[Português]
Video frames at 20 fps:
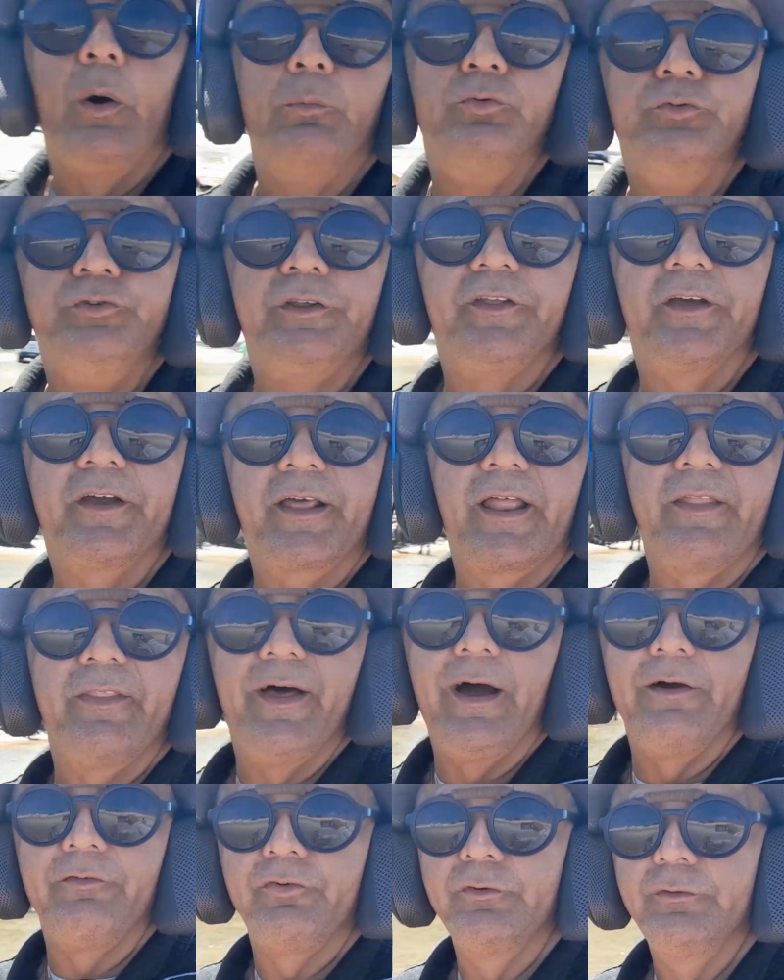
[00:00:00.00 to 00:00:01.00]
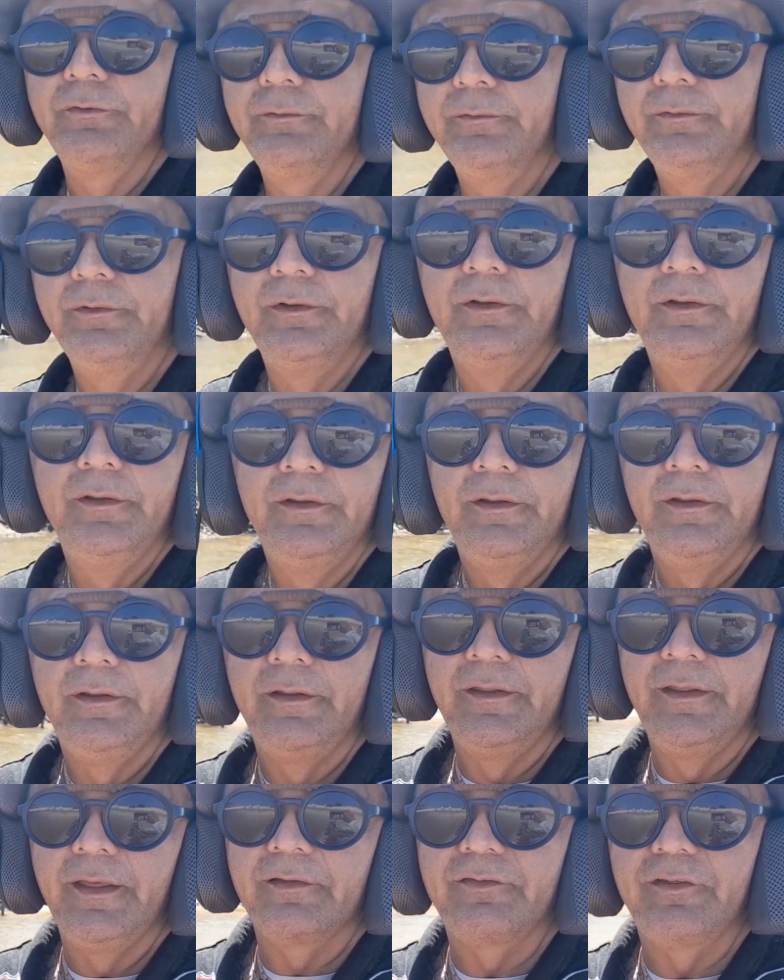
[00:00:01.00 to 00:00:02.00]
bonito, agradável.
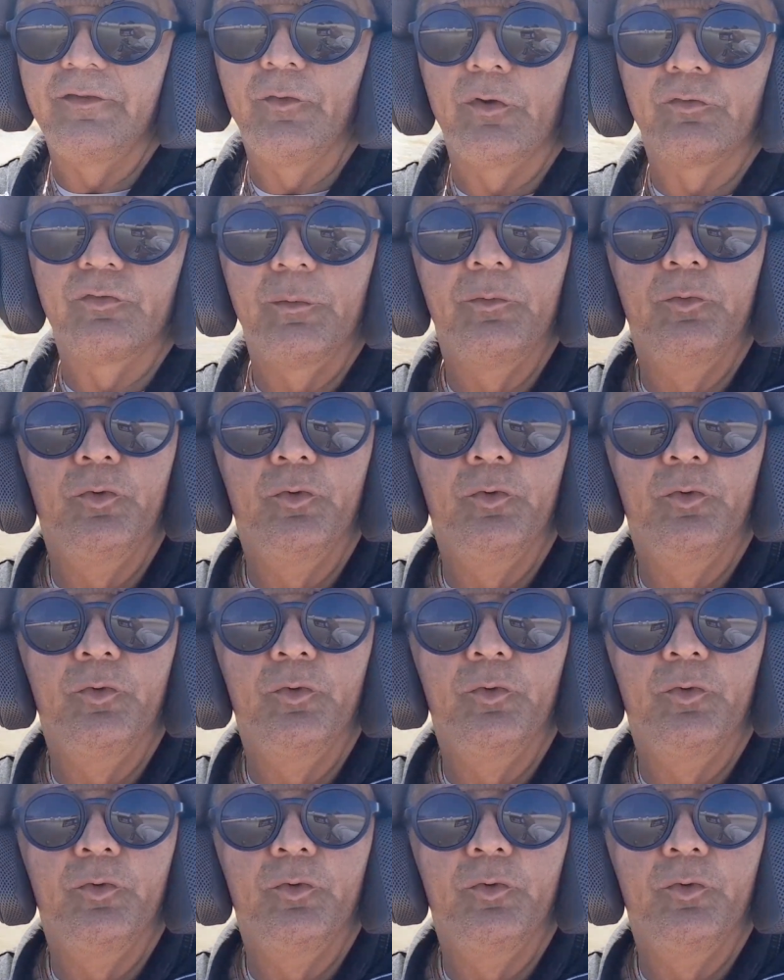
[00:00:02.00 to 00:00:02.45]
E assim nós vamos